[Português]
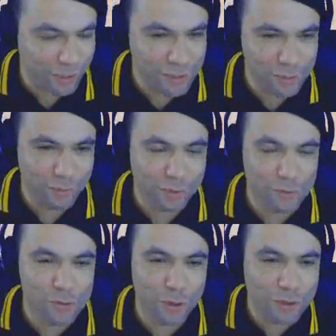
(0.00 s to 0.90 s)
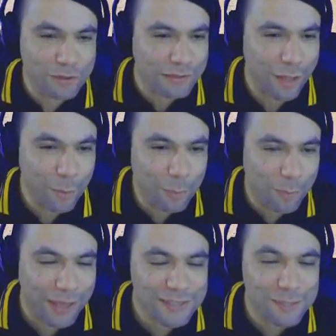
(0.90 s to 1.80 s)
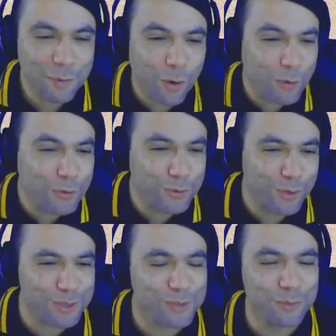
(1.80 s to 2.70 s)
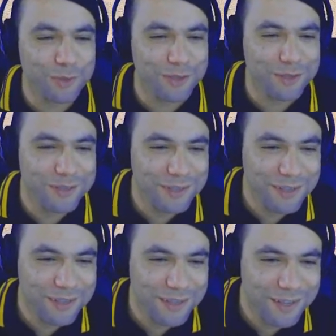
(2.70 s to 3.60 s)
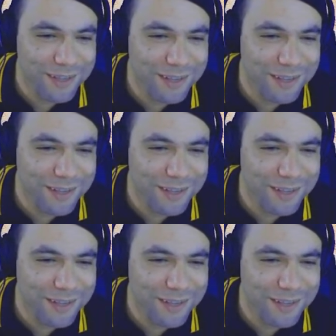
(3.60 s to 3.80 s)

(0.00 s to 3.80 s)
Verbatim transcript: o senhor aqui, senhor O senhor é um péssimo condutor, senhor Murilo.